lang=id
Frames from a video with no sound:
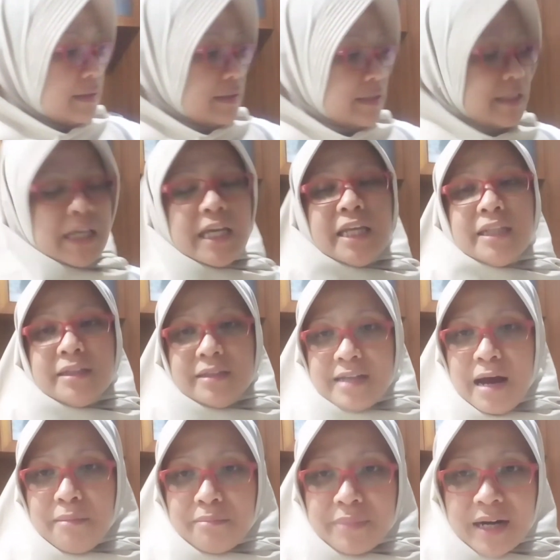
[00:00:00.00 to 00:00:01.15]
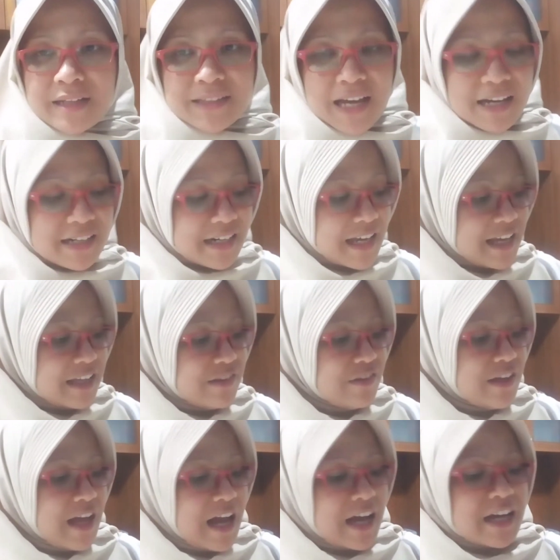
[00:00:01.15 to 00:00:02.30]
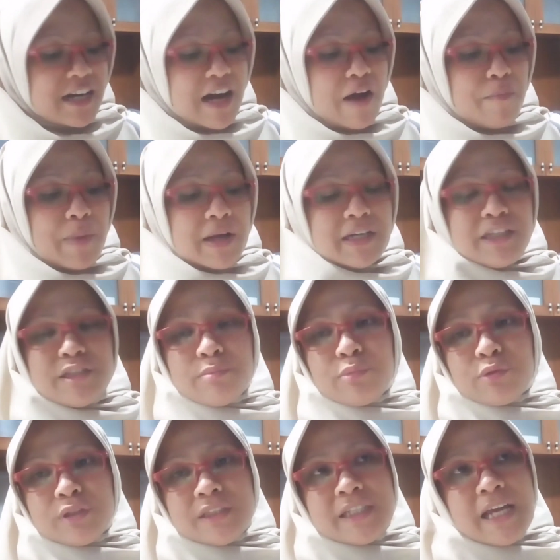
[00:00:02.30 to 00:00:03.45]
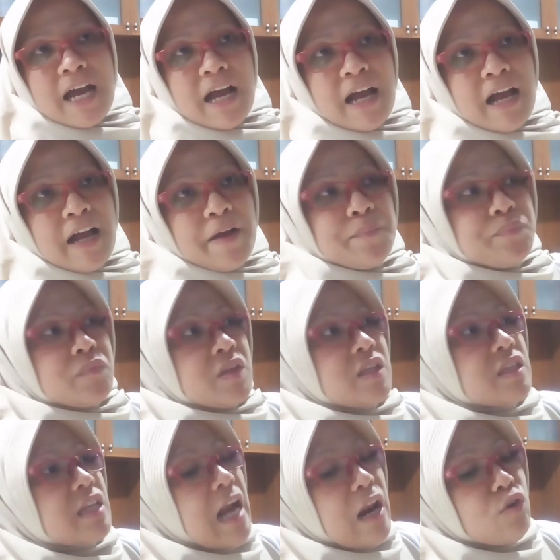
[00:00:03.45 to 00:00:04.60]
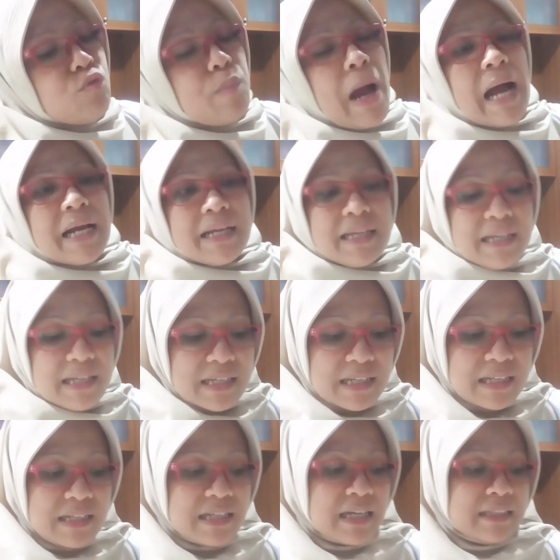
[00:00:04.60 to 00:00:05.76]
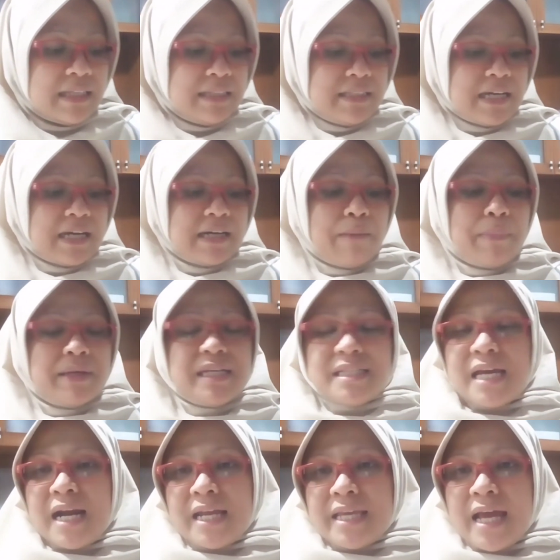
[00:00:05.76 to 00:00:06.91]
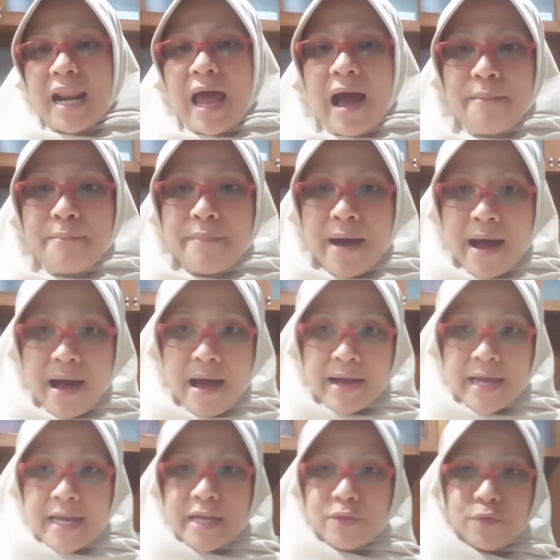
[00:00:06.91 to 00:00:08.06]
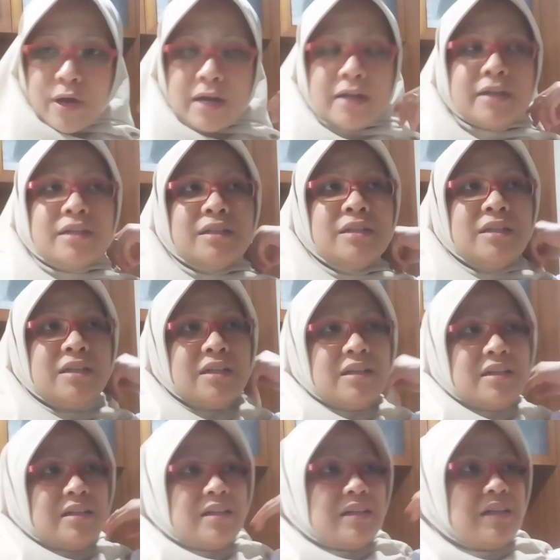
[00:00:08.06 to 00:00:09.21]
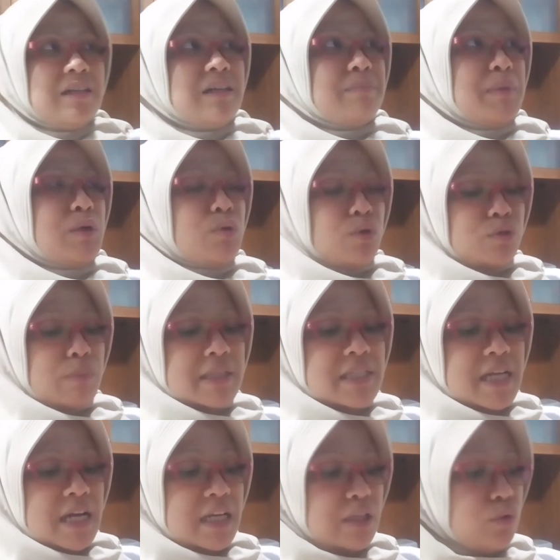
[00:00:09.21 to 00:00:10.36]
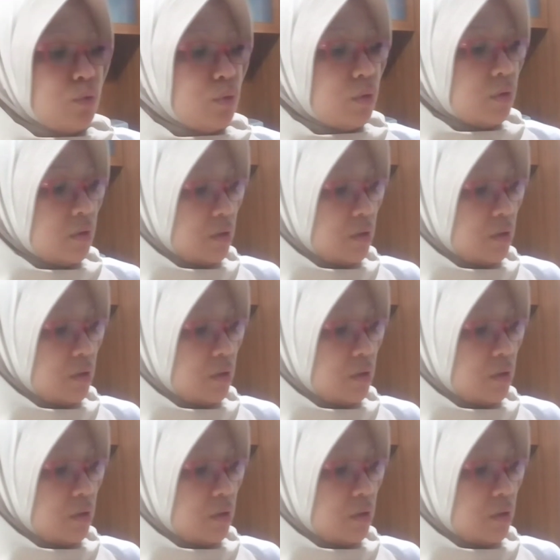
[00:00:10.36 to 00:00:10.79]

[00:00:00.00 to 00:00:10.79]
sedikit dampratan kayak gitu ya kenapa dijemputnya terlalu pagi katanya kenapa di sananya lama kayak gitu kan e, menurut majikan itu